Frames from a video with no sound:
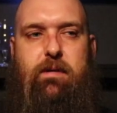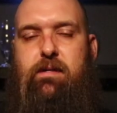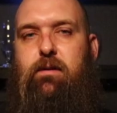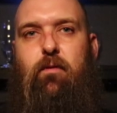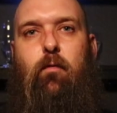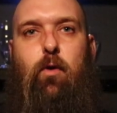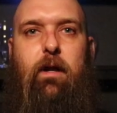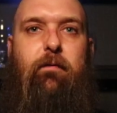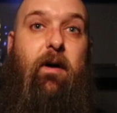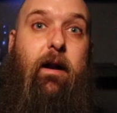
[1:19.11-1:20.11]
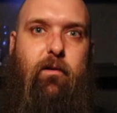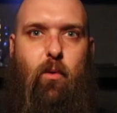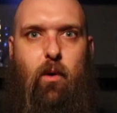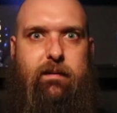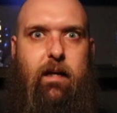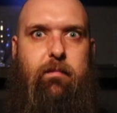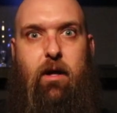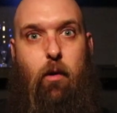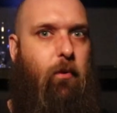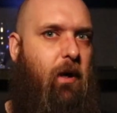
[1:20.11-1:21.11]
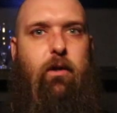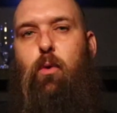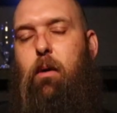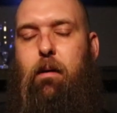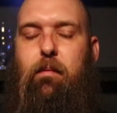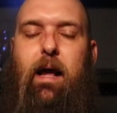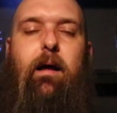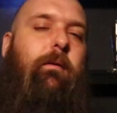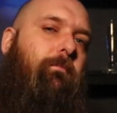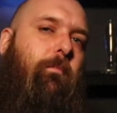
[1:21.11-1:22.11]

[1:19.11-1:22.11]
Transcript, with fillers: Puis si vous voulez faire le troisième qui est un peu les deux en même temps,